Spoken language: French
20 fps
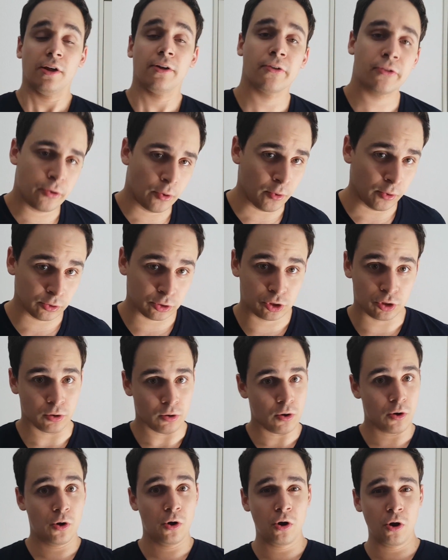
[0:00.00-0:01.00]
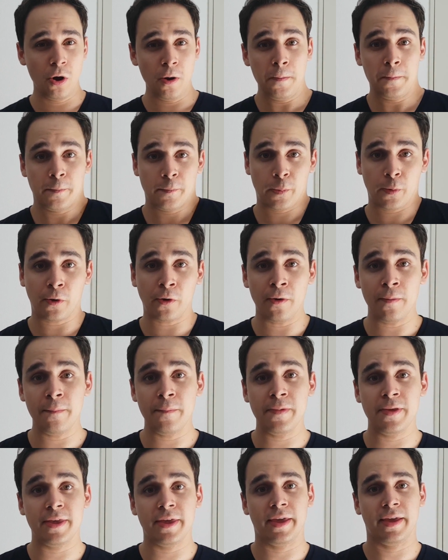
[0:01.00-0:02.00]
Donc, le
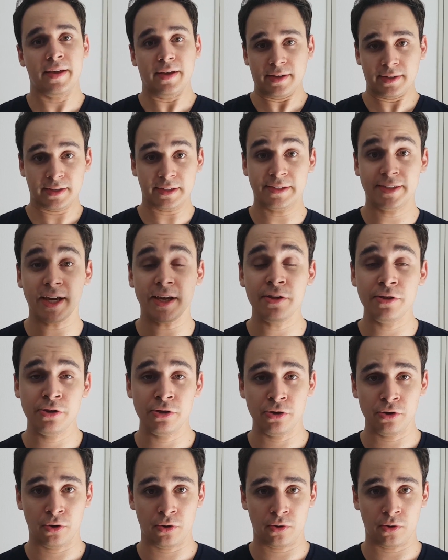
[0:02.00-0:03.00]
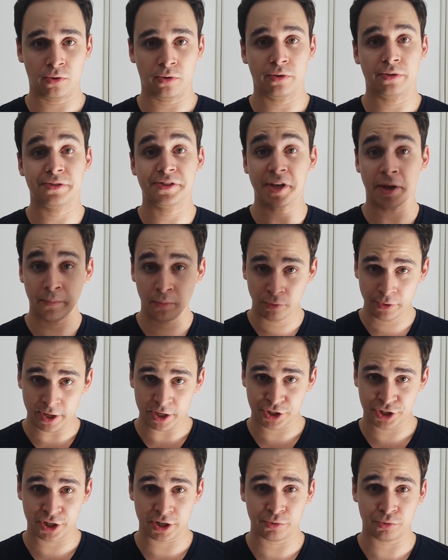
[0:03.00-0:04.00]
premier gagnant d'un bon
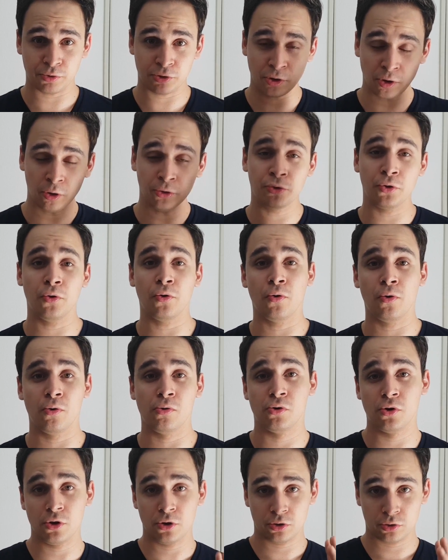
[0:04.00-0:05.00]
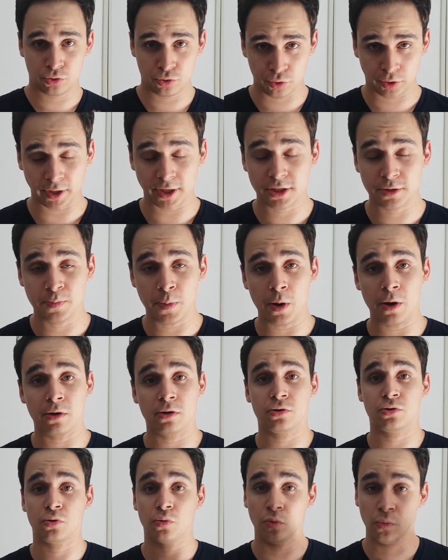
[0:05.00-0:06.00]
d'achat de 30 euros sur
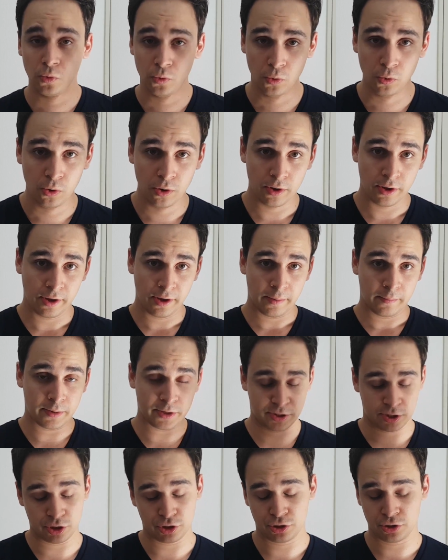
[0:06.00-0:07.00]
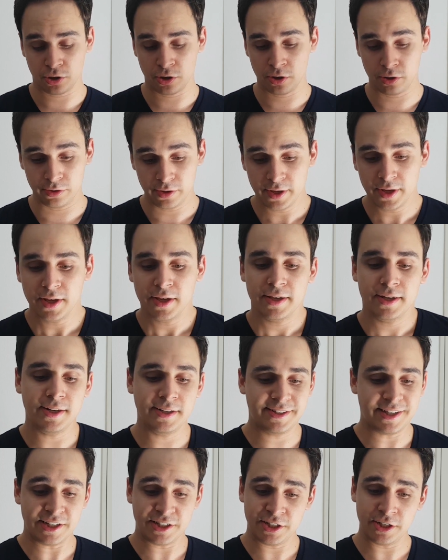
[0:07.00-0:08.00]
Xbox ou PlayStation,
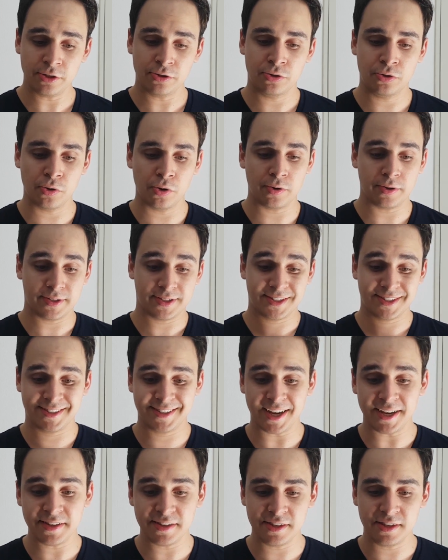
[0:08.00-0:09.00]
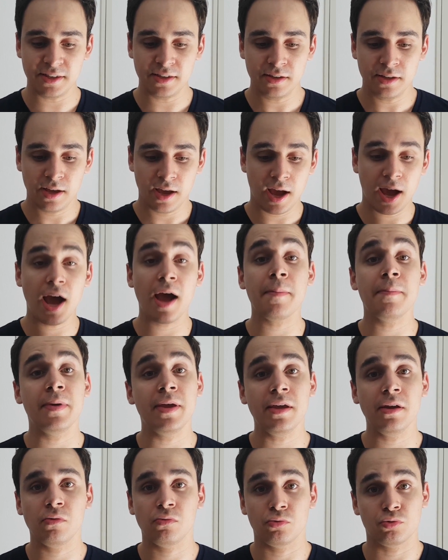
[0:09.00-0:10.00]
il s'agit de Stani
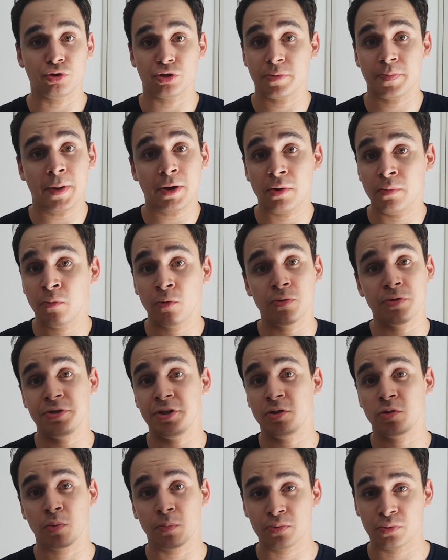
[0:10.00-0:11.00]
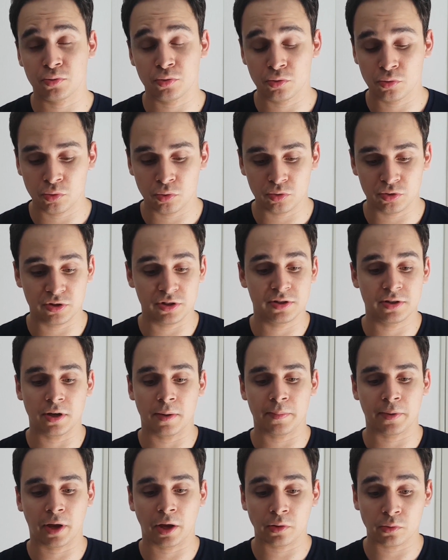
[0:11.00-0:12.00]
Amé, je sais pas comment on dit ton pseudo, si c'est
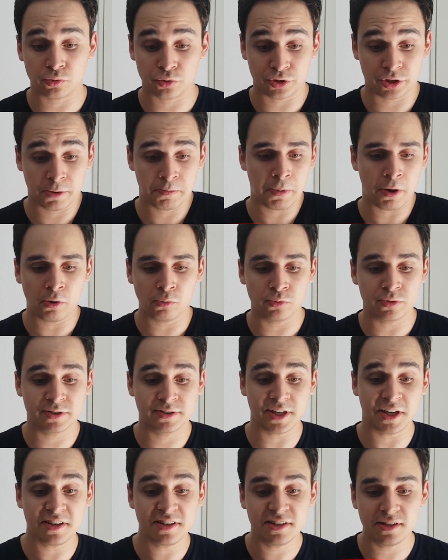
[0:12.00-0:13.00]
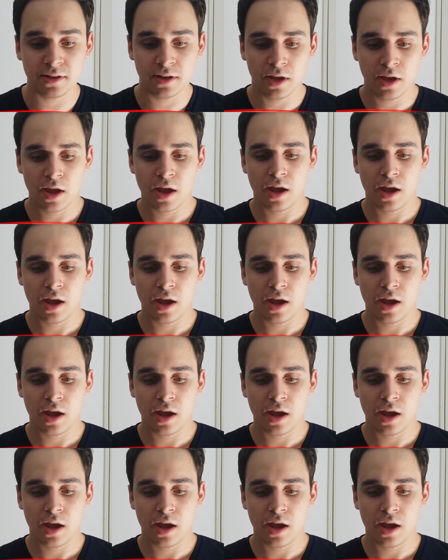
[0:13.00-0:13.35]
un prénom, je sais pas, ou Stani